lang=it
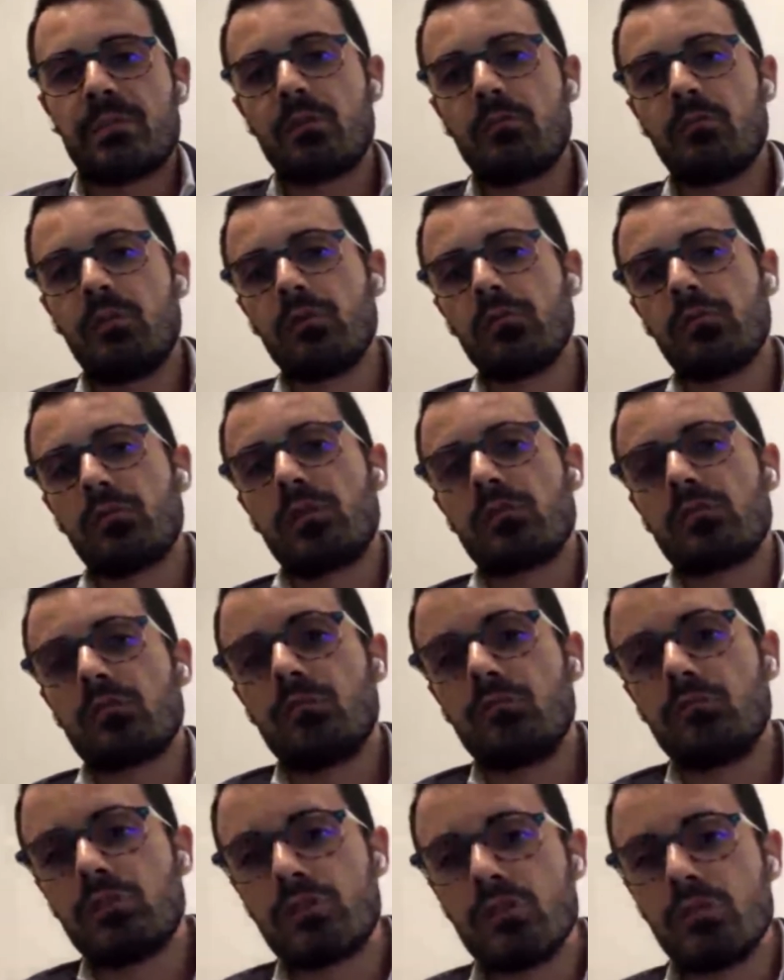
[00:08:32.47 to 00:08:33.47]
Per quanto la
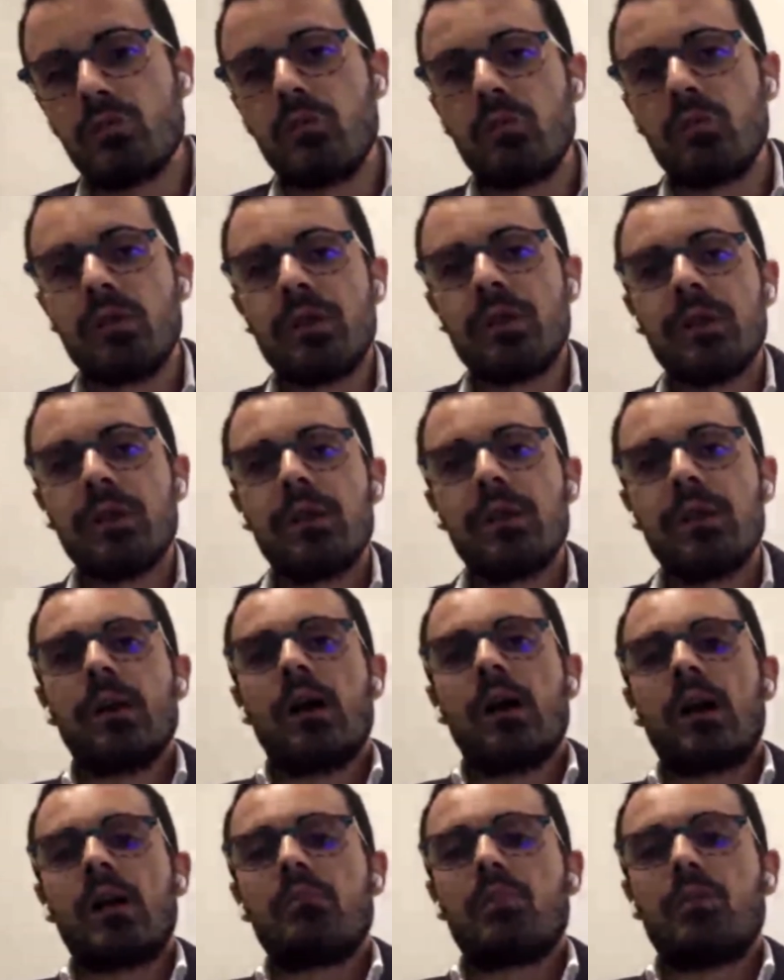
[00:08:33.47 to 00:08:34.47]
soluzione
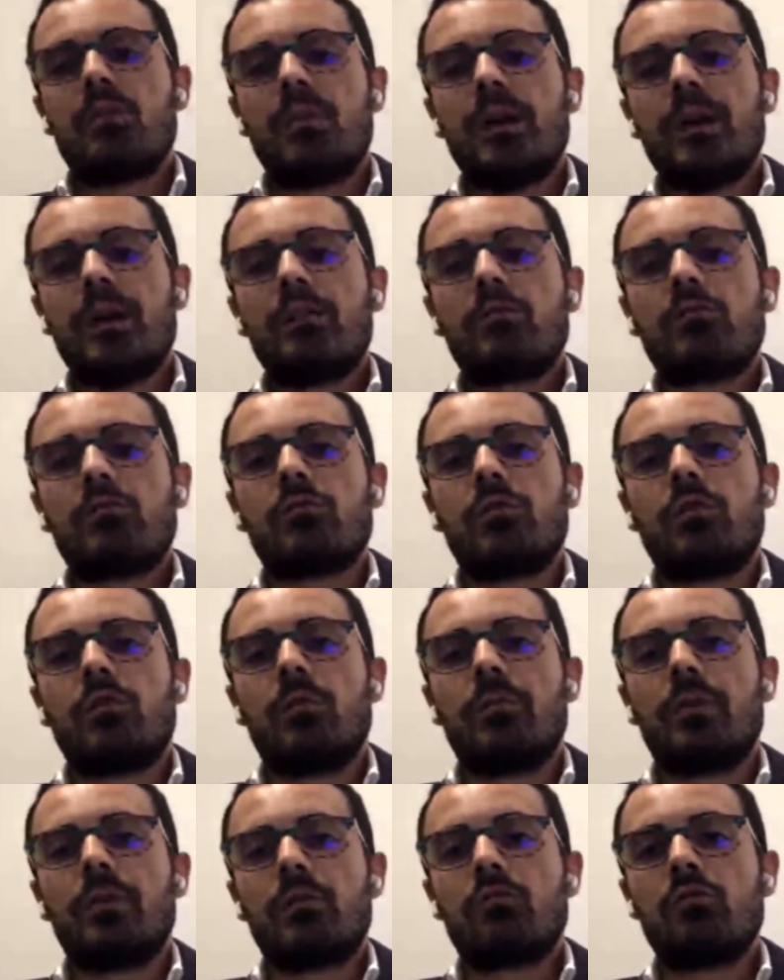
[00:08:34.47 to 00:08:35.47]
al
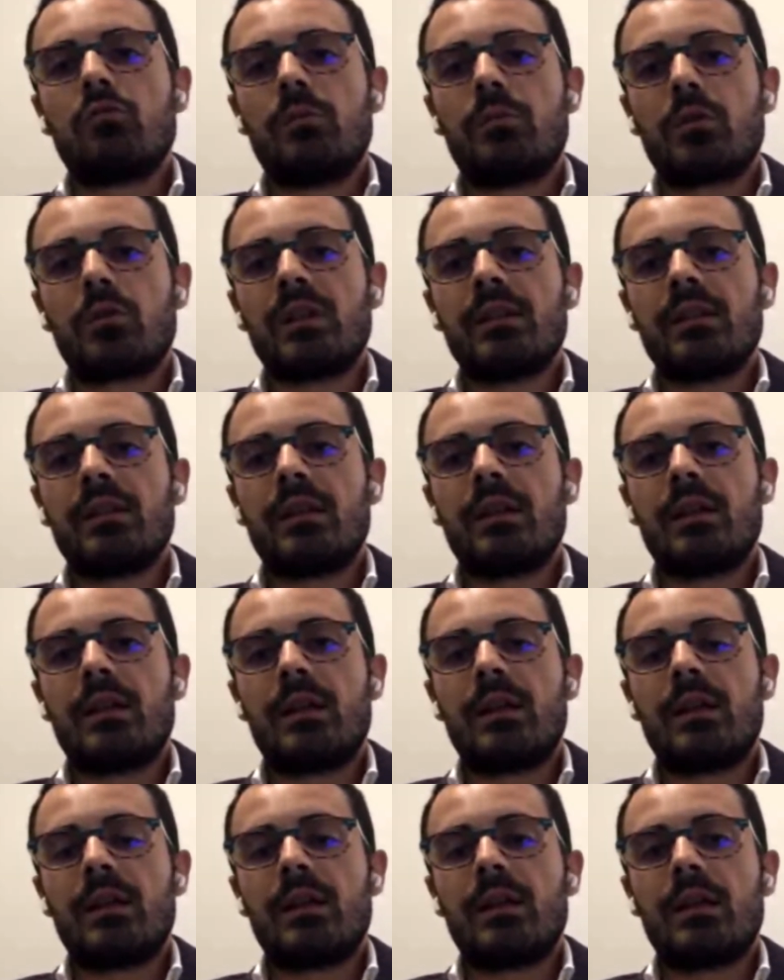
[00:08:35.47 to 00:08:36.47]
momento per cui
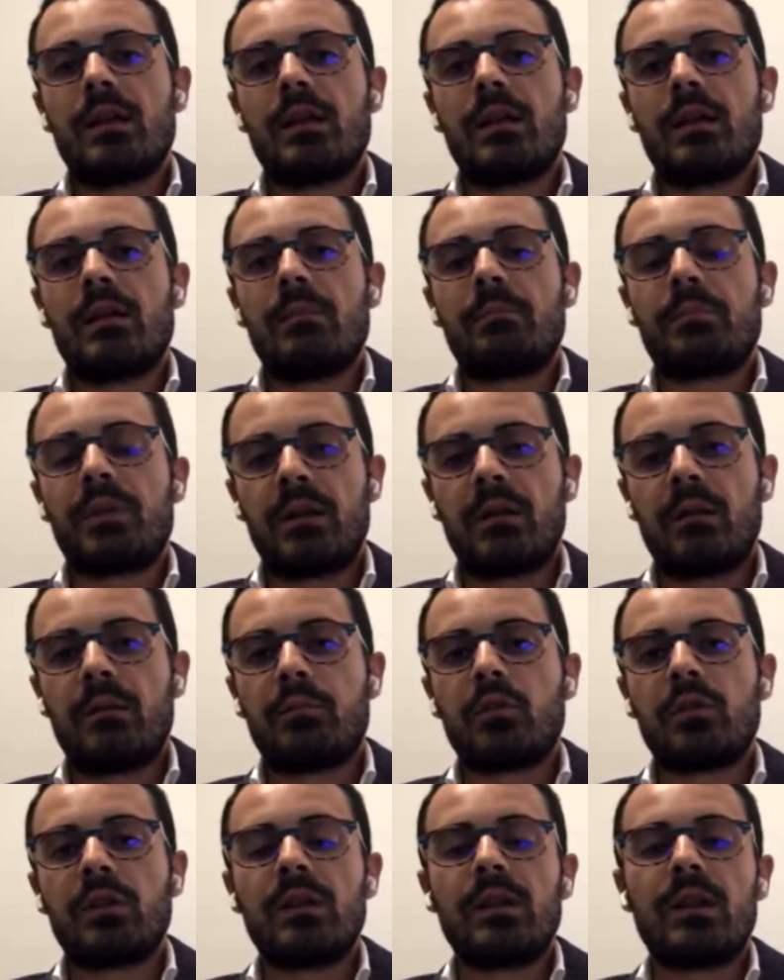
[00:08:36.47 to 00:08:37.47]
protende, eh,
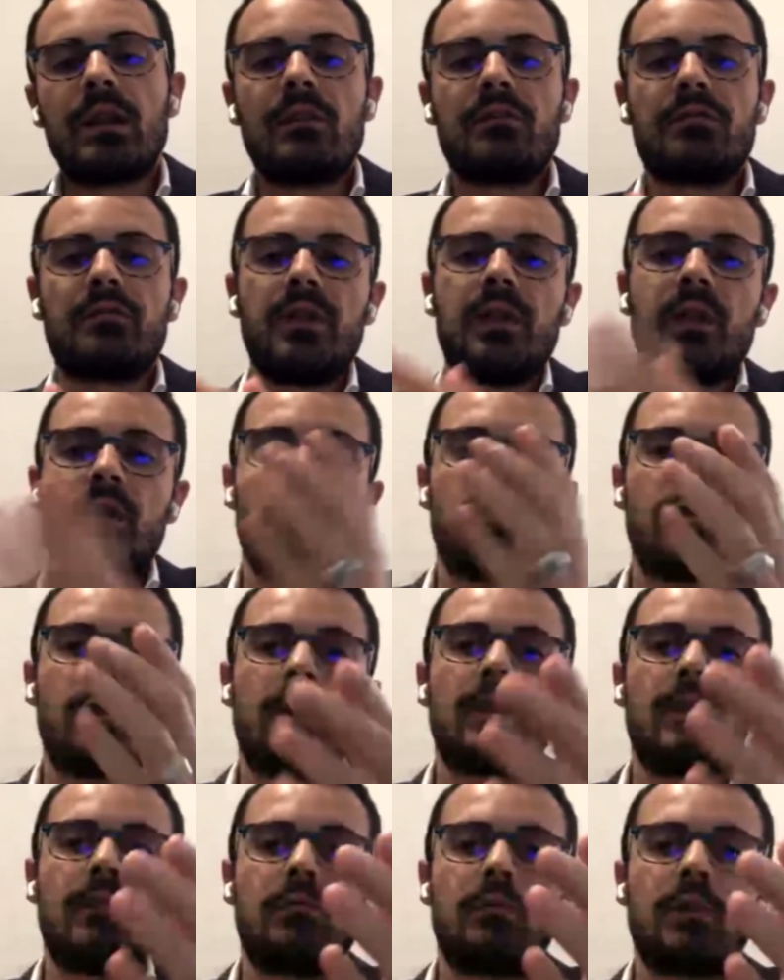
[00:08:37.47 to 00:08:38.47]
pre, pretende RFI è
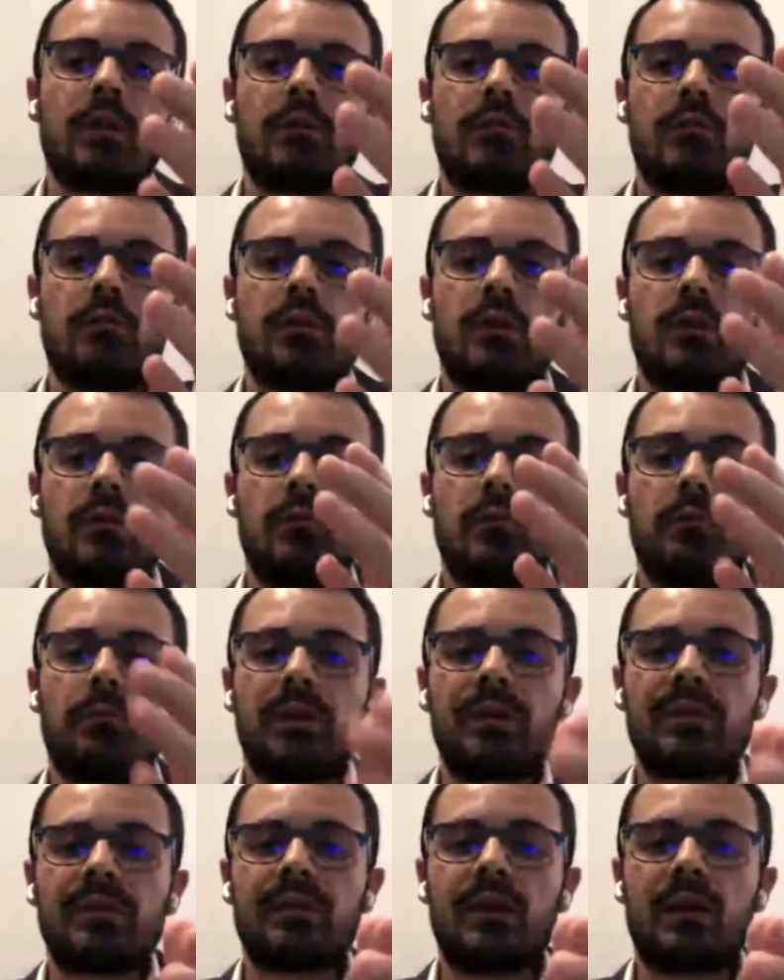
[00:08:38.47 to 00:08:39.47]
quella di, una, di, una, di un
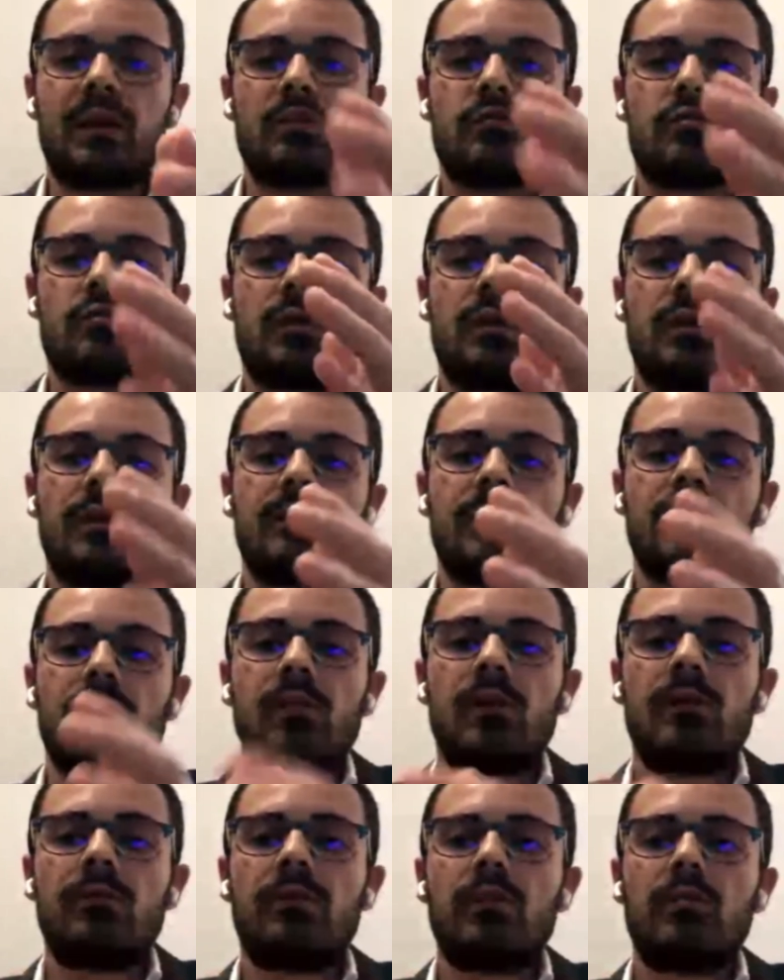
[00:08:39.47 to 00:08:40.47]
passaggio
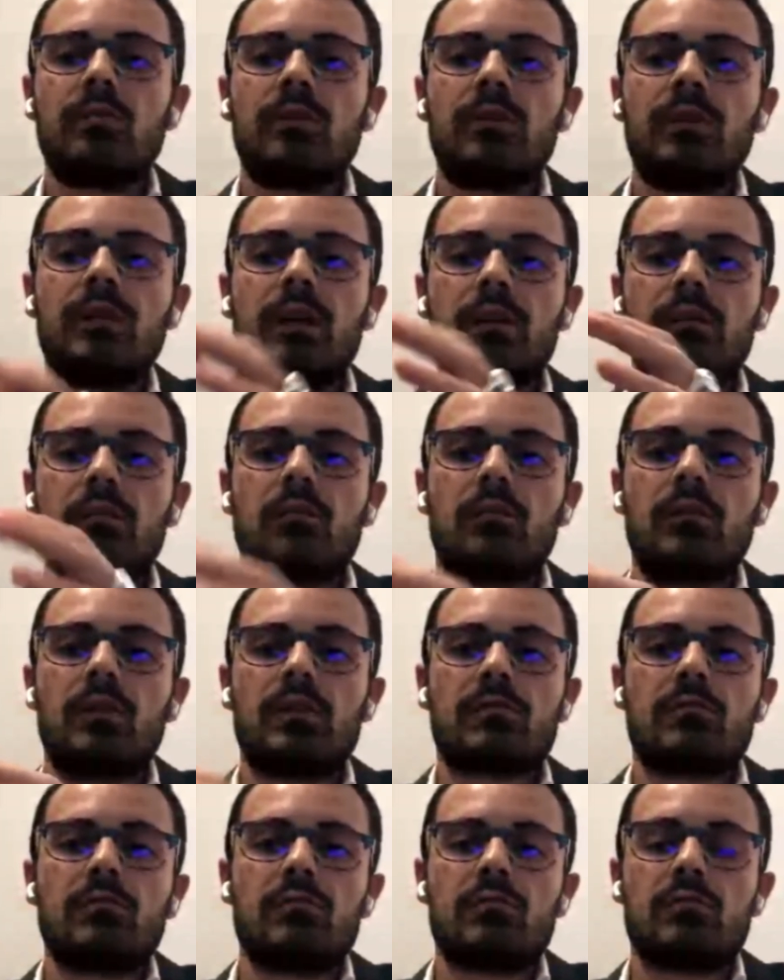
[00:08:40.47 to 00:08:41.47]
all'interno del Vallo di Diano con
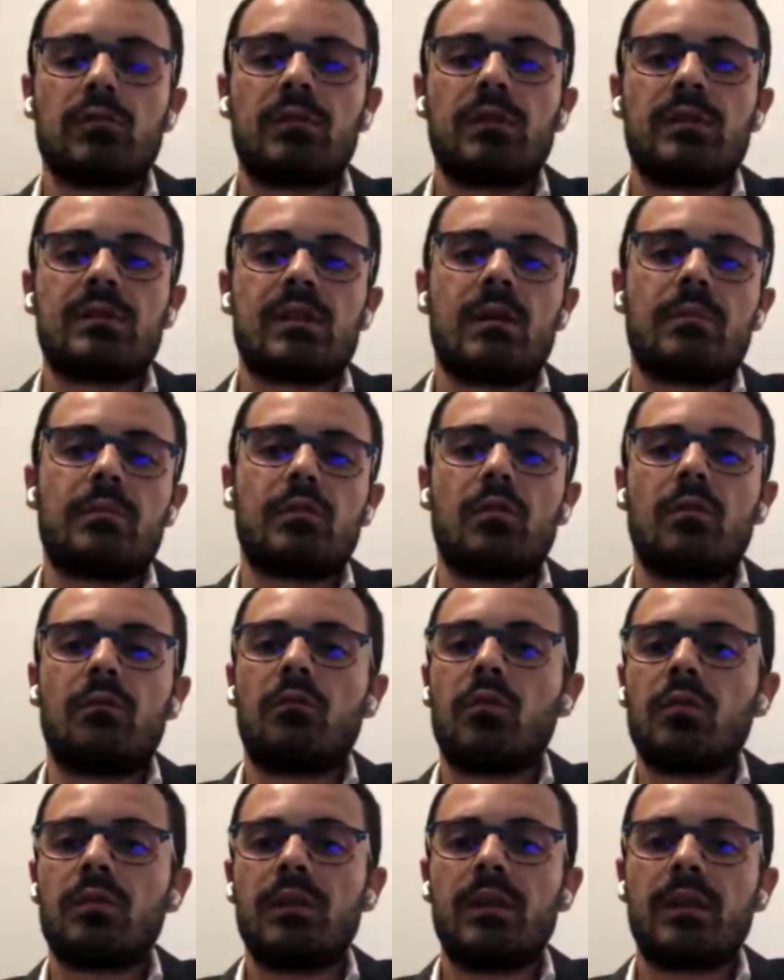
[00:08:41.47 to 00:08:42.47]
l'esclusione di Sabri,
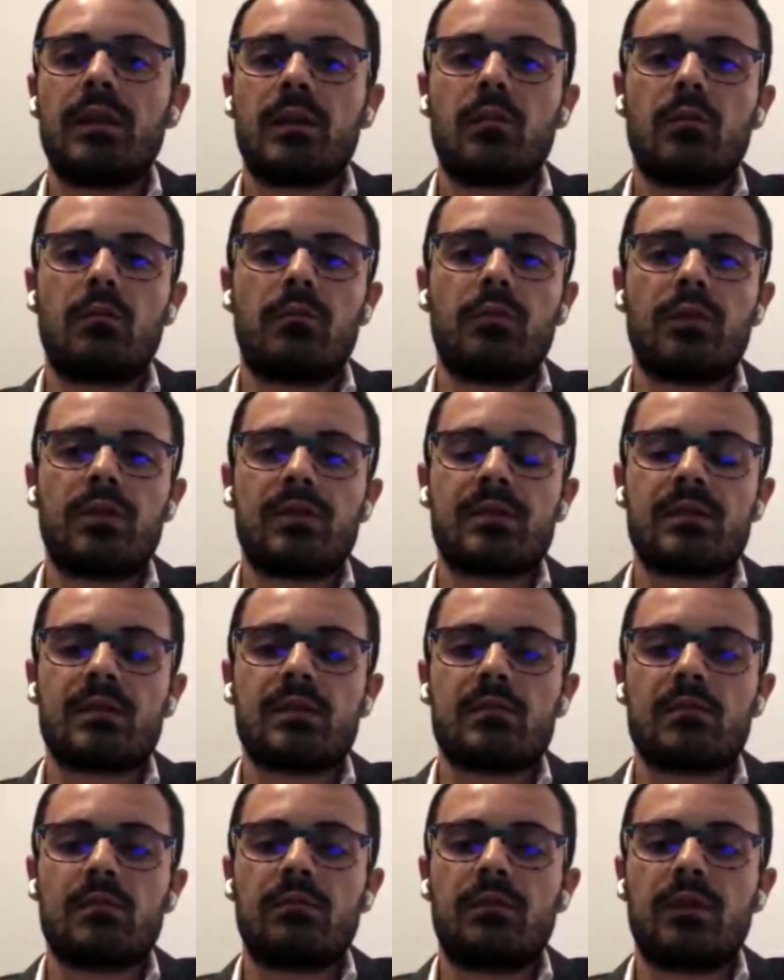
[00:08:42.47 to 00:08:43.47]
non vuol dire che non può
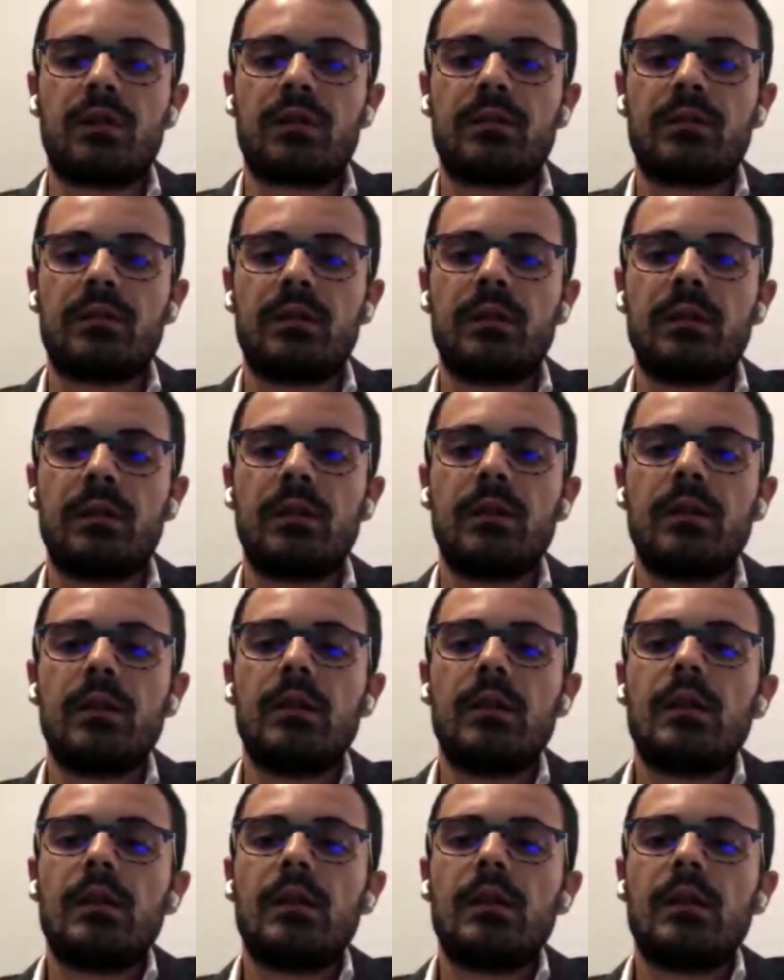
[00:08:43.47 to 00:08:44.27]
essere sovvertita.